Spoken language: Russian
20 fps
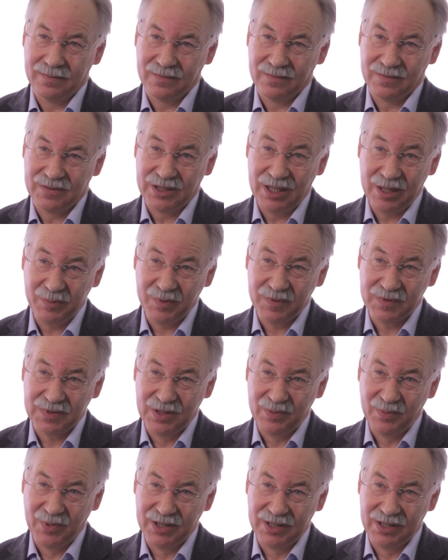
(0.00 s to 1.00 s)
В слабых
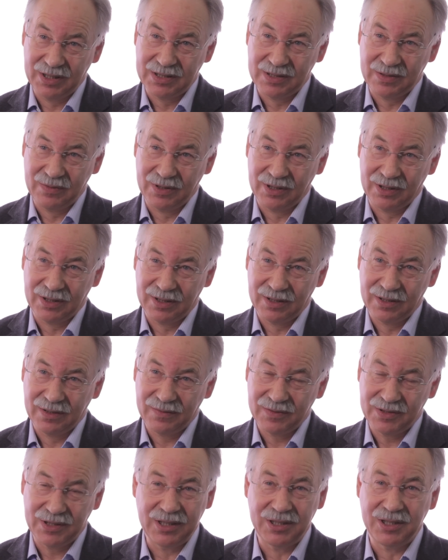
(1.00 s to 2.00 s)
взаимодействиях
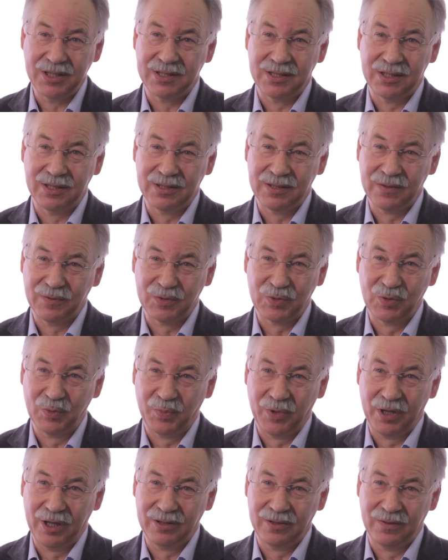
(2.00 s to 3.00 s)
все частицы
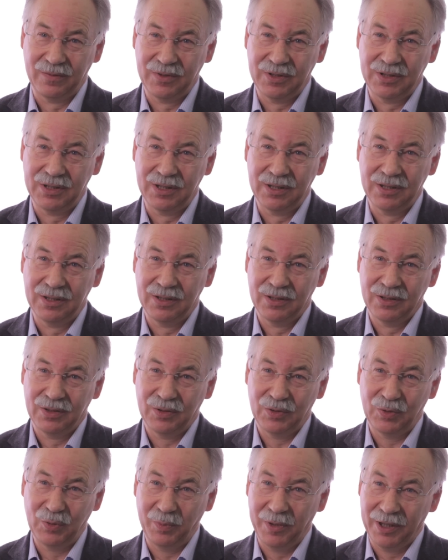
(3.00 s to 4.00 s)
выступают в виде
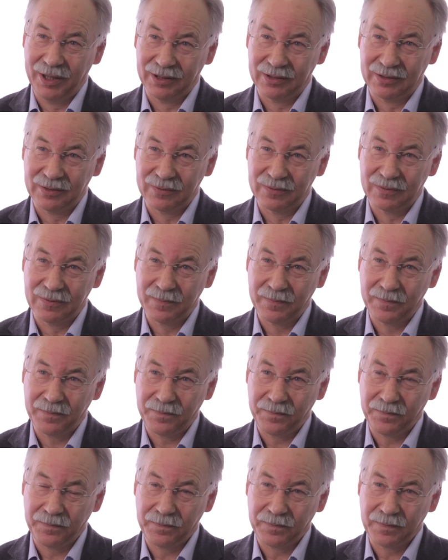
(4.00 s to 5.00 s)
дублетов.
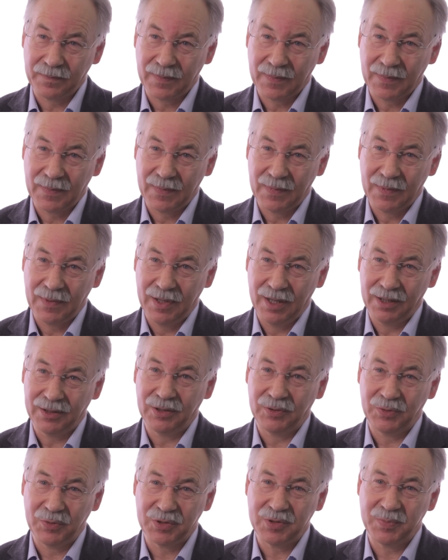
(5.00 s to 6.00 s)

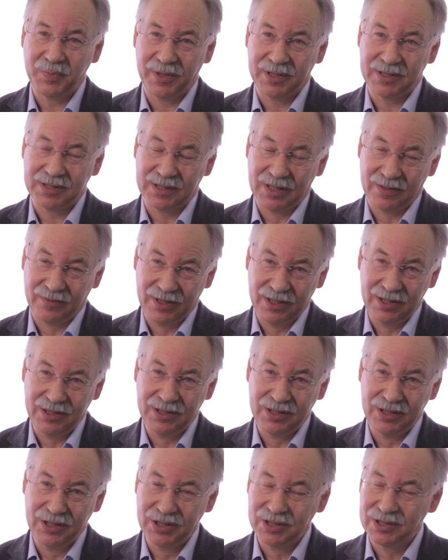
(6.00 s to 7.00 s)
Это тоже
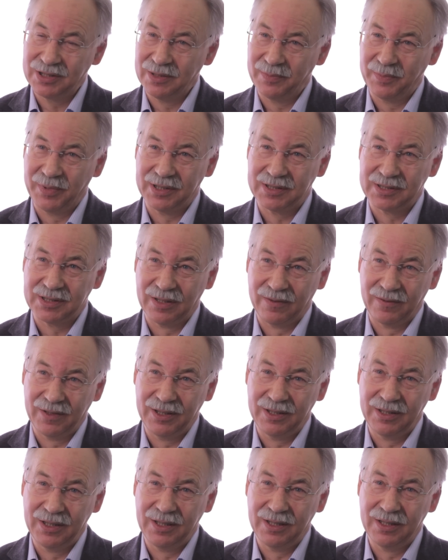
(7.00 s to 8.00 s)
представление, низшее
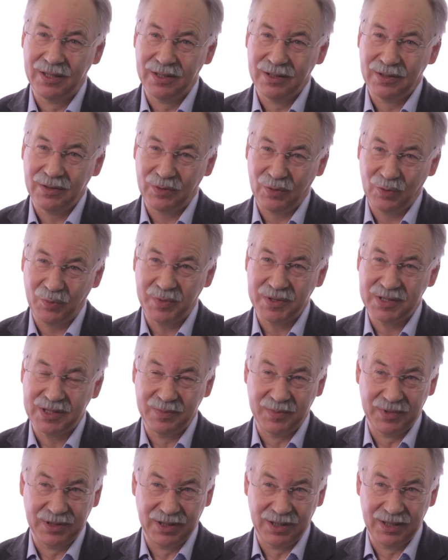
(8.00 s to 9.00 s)
представление группы
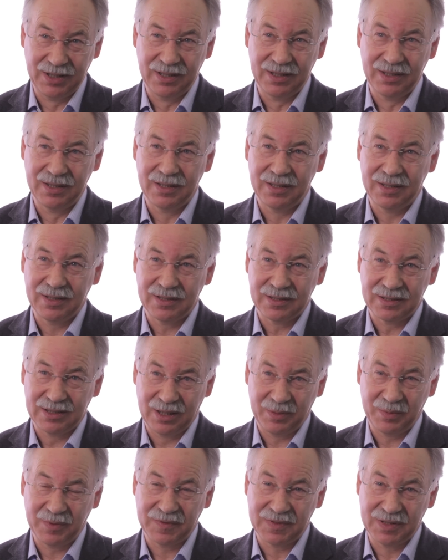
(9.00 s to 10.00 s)
симметрии
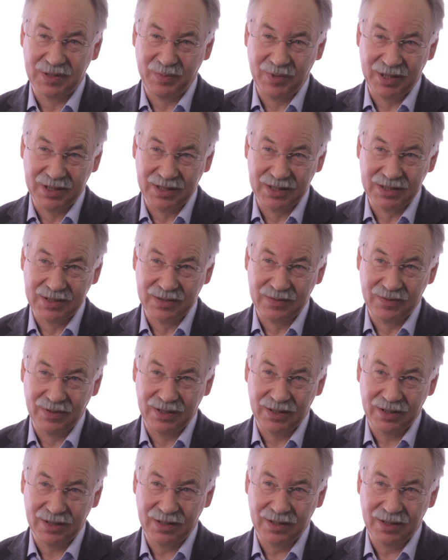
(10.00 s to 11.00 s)
слабых взаимодействий
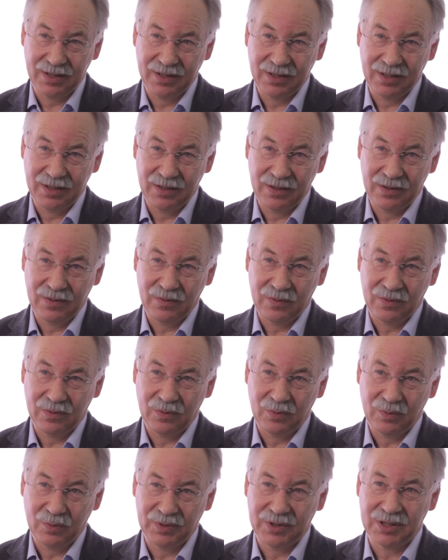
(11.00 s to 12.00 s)

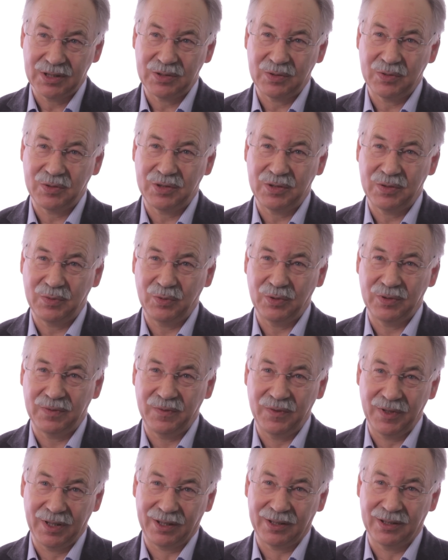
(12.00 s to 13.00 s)
у нас существуют
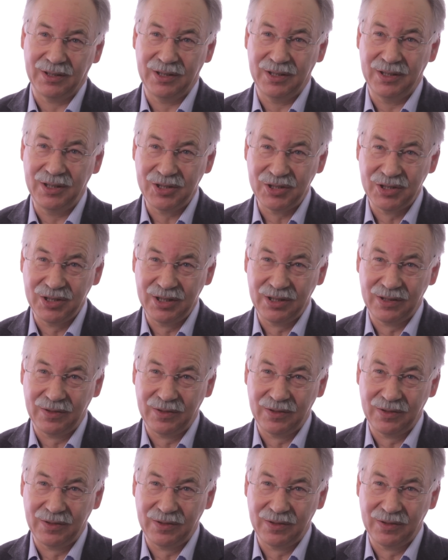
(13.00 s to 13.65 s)
верхние и нижние